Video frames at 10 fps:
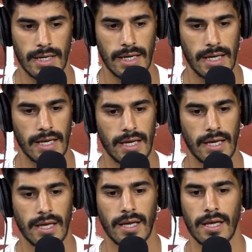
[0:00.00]

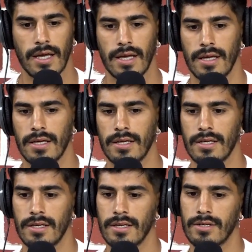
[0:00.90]
Eh,
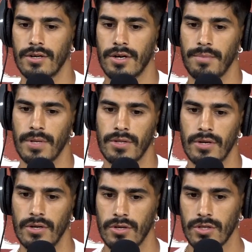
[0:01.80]
y con respecto a
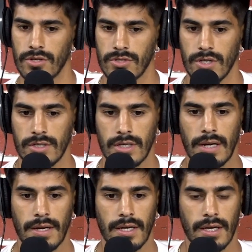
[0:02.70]
lo otro, sí, sí, la
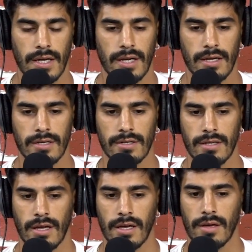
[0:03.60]
verdad que,
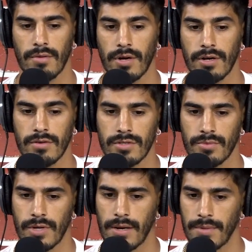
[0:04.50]
eh, bueno, hicimos
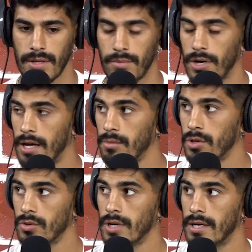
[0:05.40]
una pretemporada muy
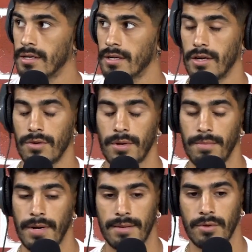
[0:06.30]
dura, que nos
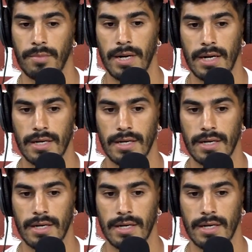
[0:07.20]
preparamos para,